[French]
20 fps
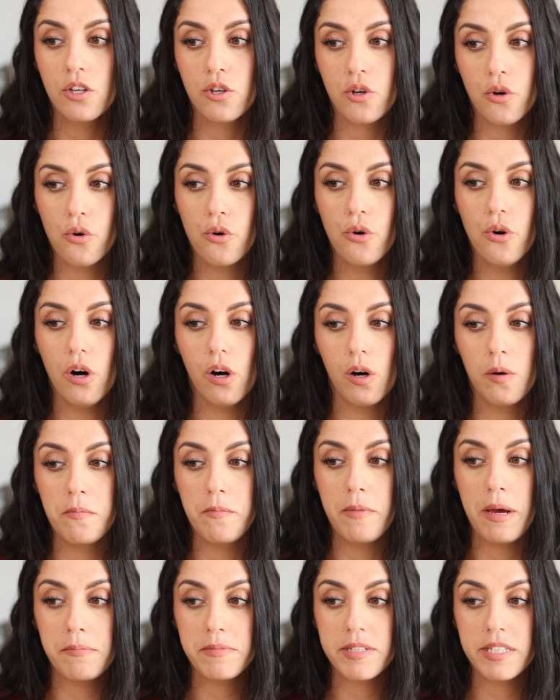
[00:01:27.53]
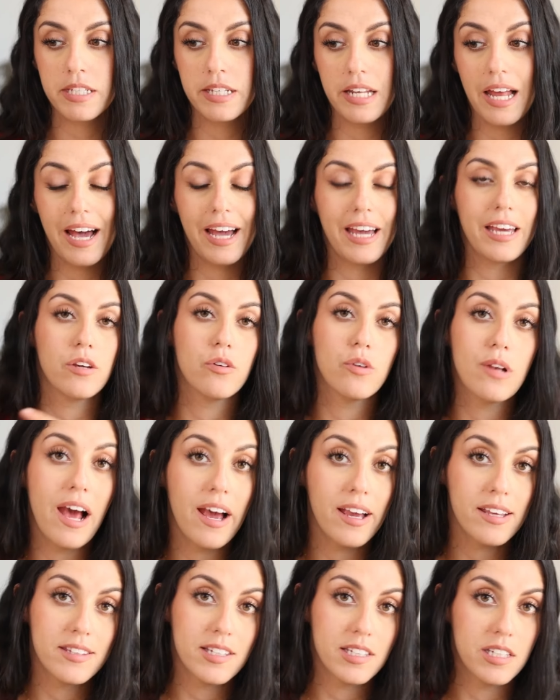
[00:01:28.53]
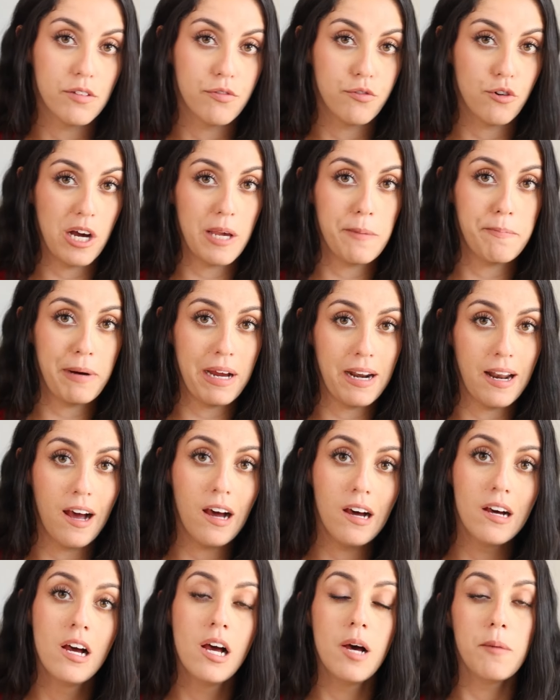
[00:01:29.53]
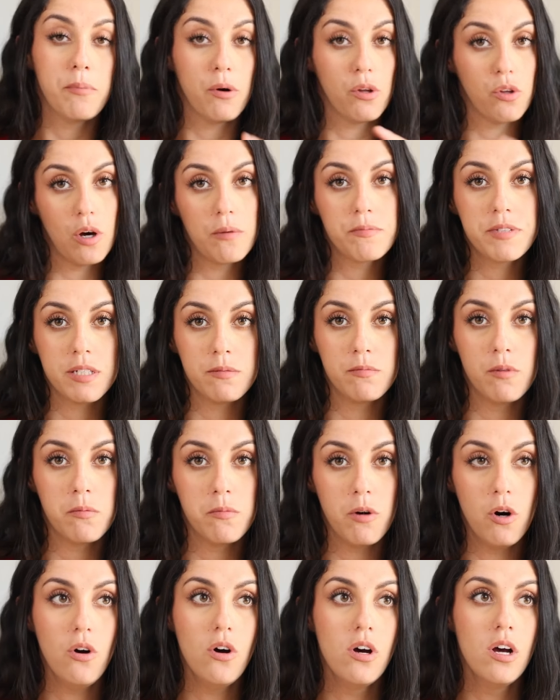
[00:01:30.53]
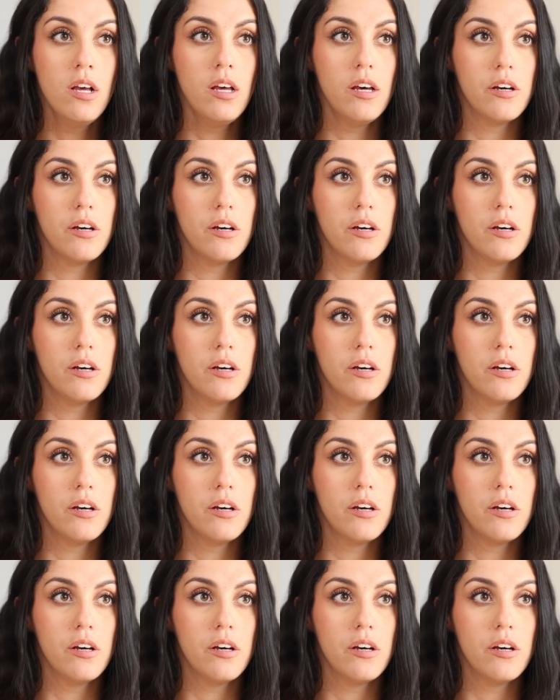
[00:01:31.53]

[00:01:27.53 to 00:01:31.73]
que même si la régularité des fois est pas là pendant un petit moment,